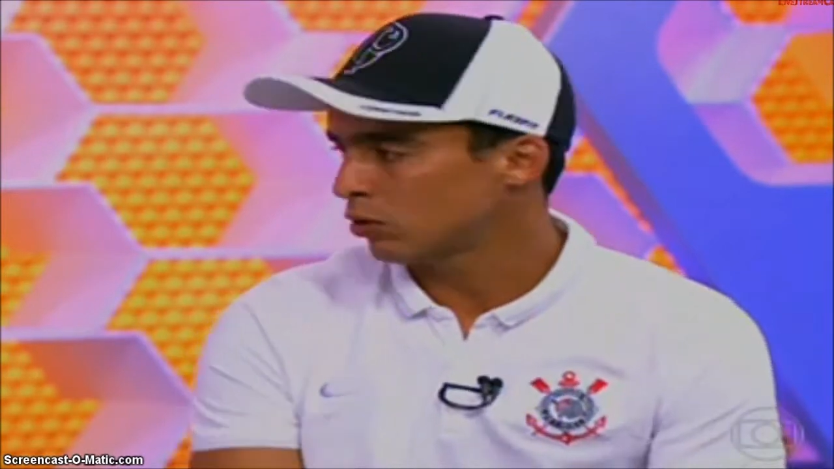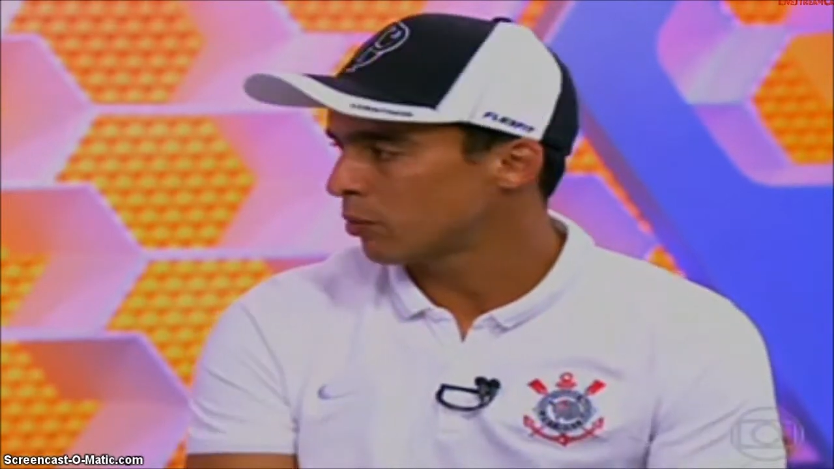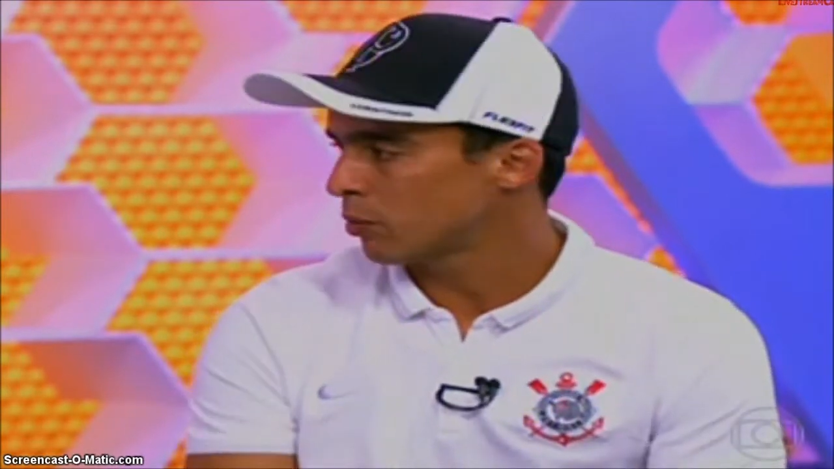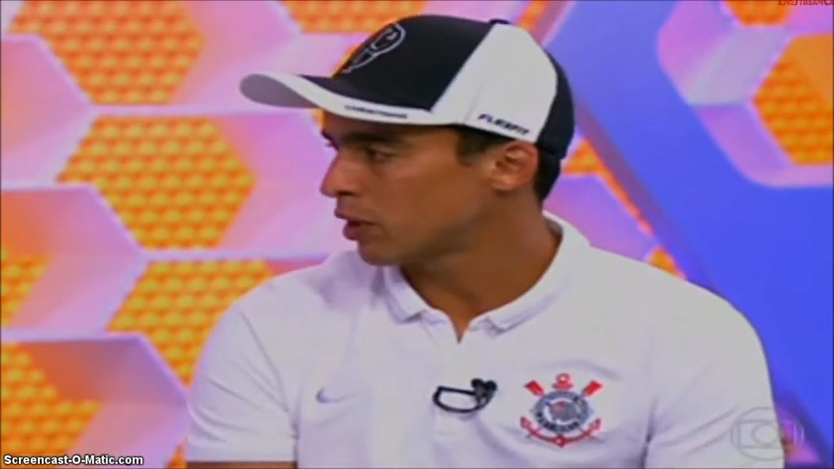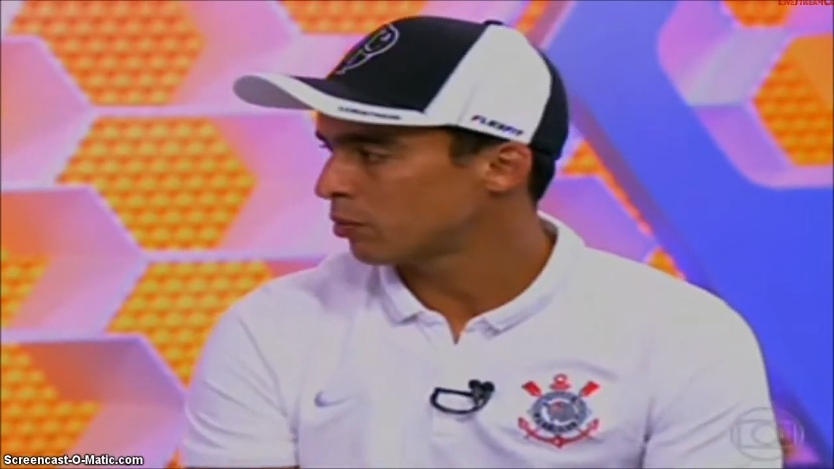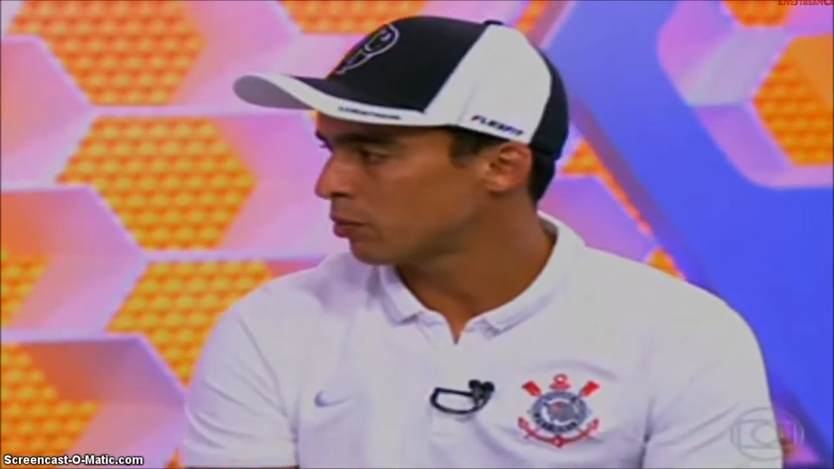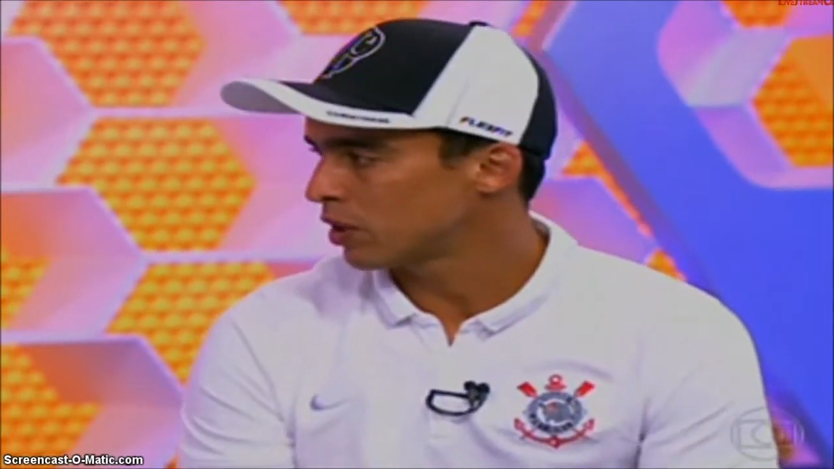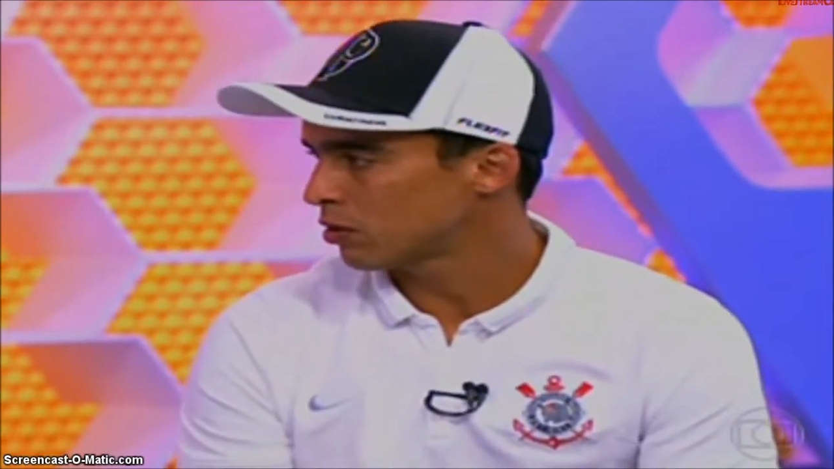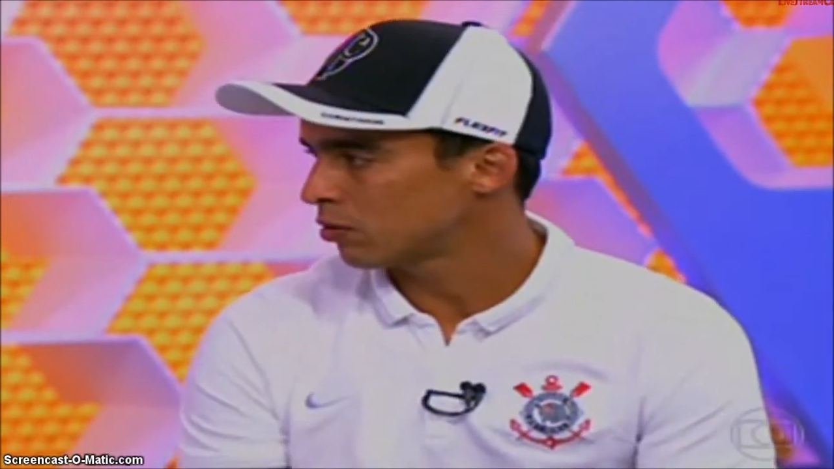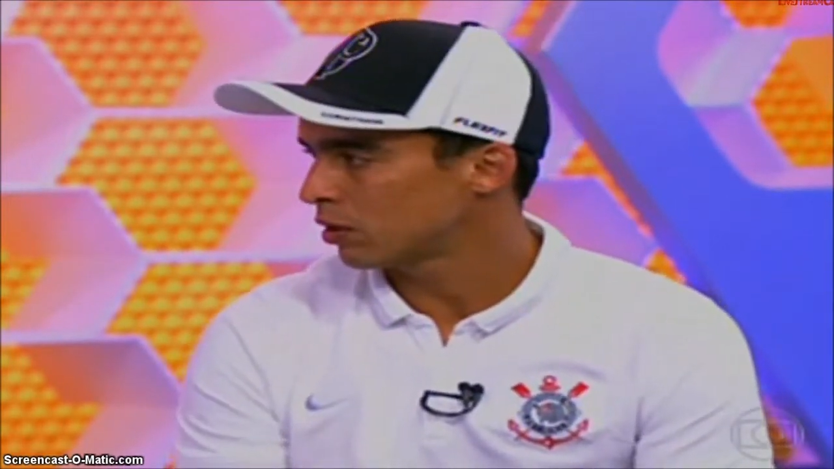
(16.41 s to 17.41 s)
tanto no
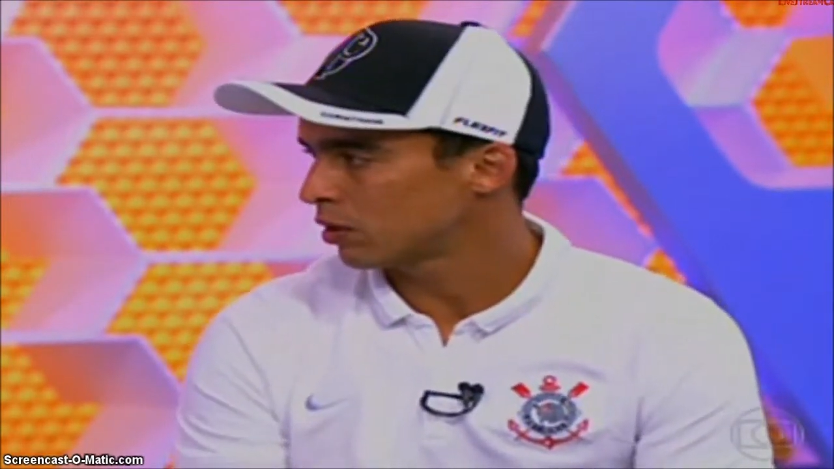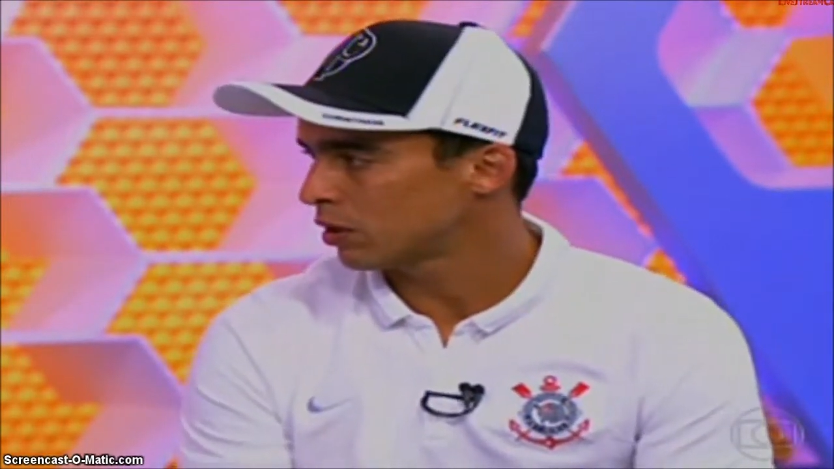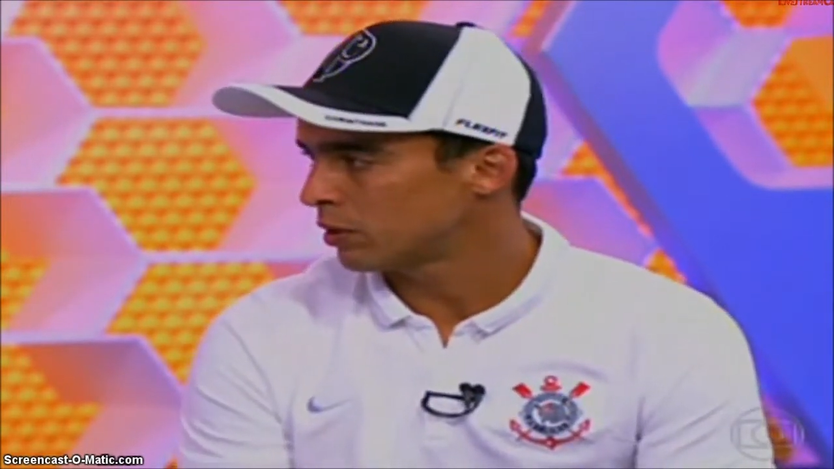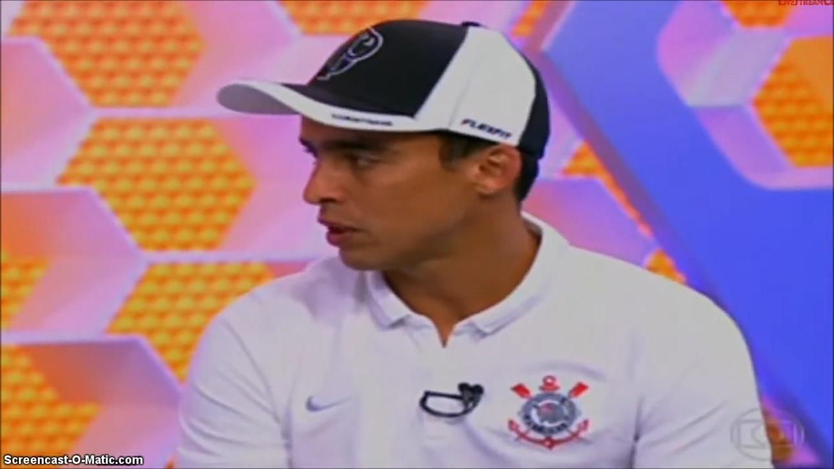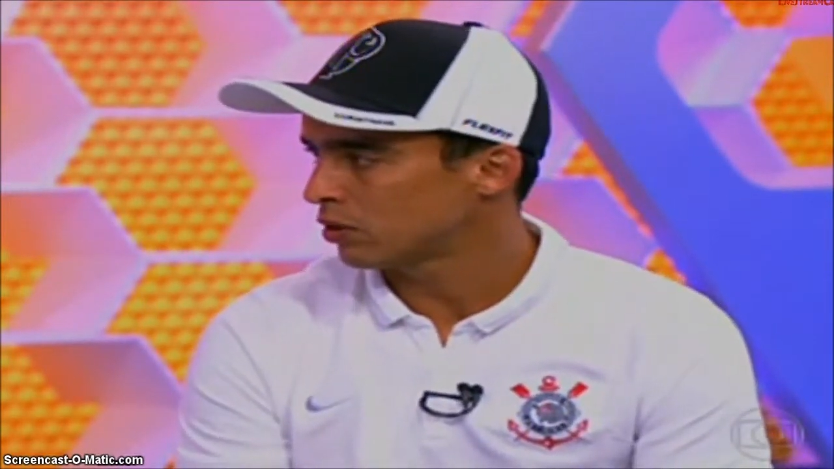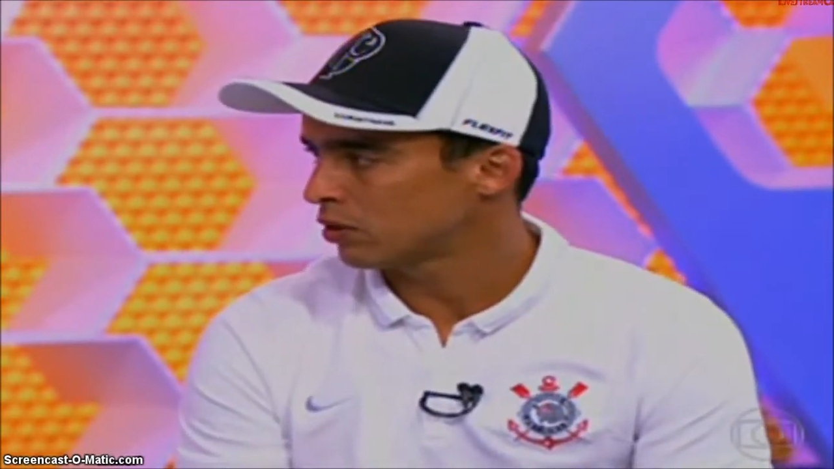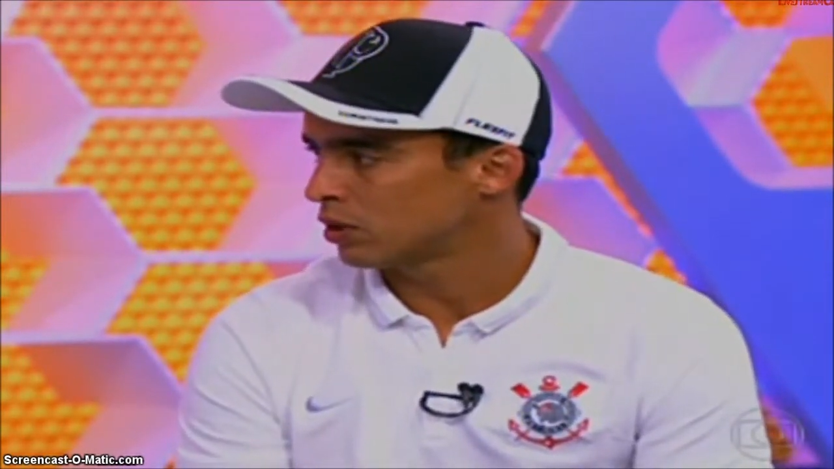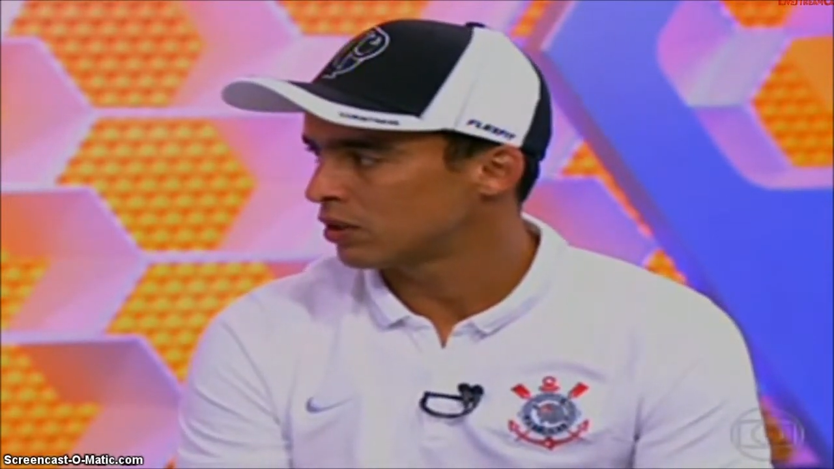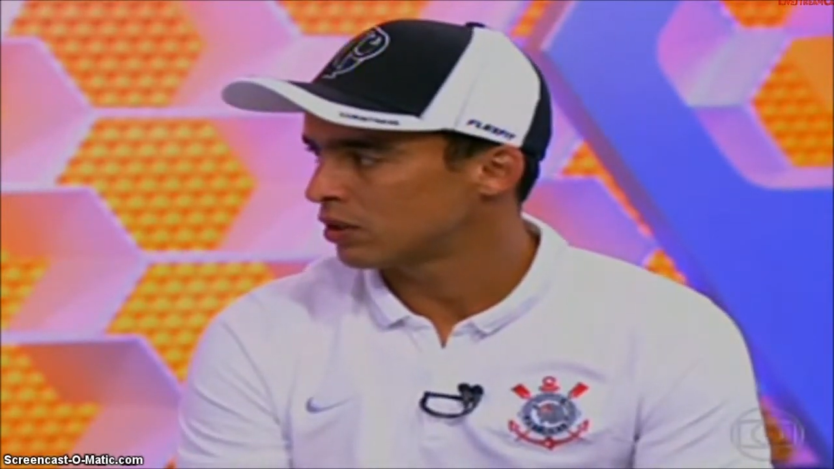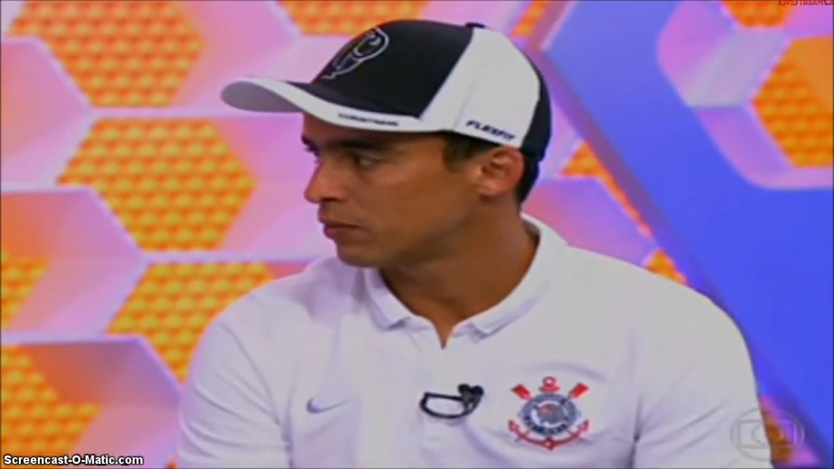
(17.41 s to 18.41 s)
Campeonato Paulista quanto na
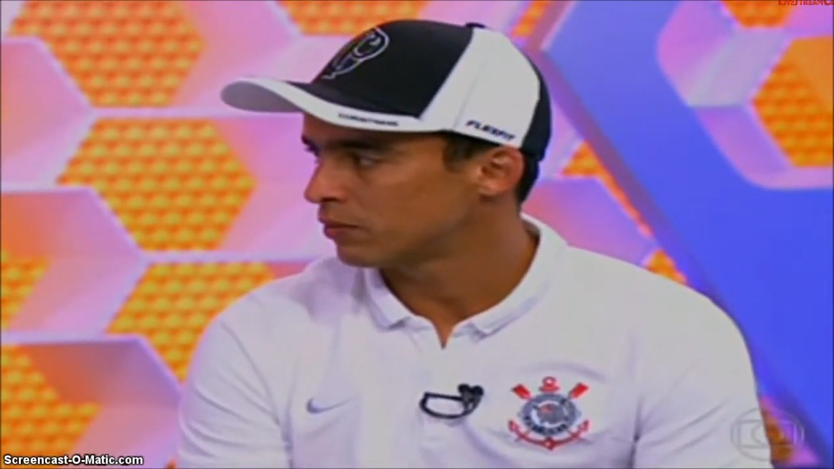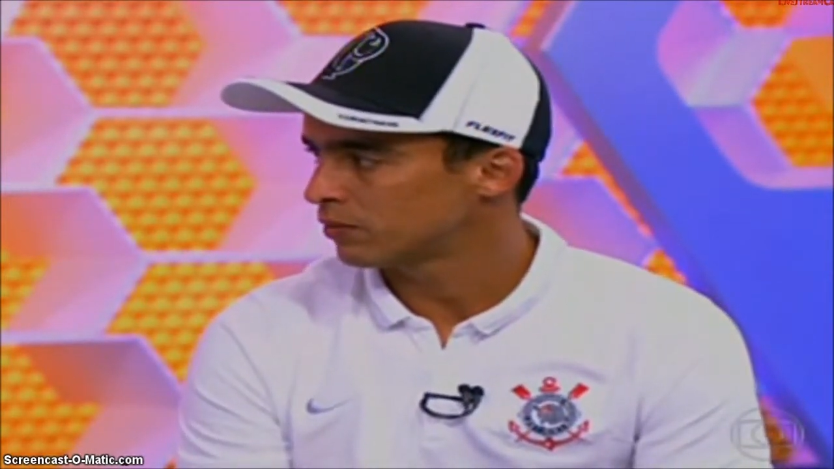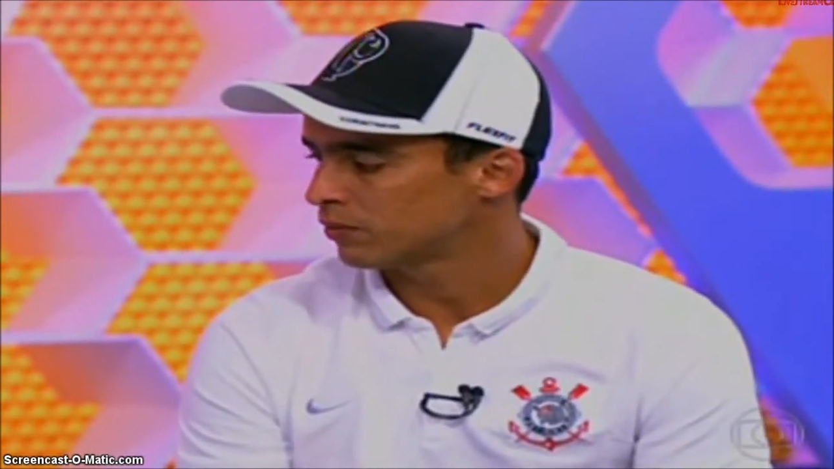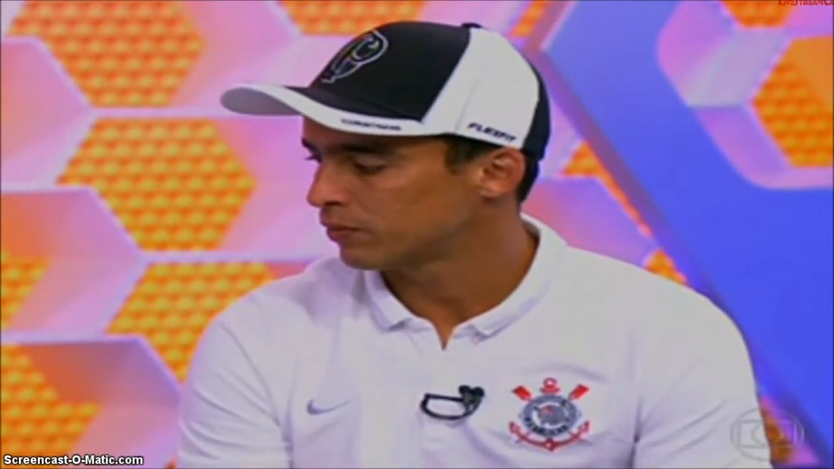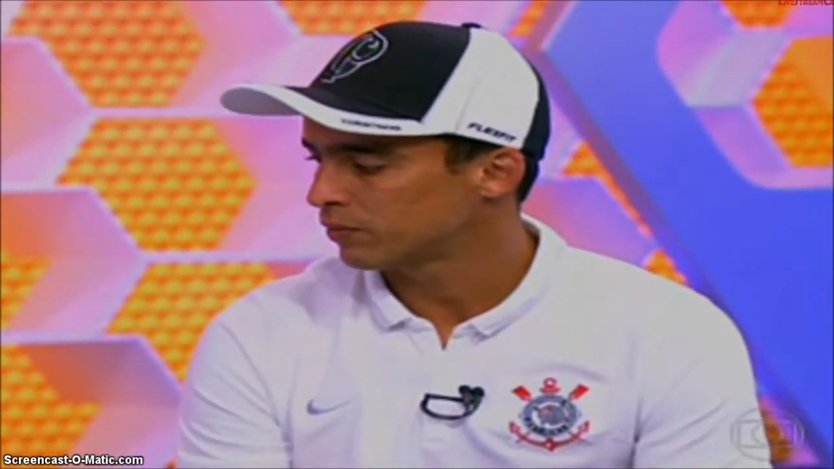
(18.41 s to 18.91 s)
Libertadores. A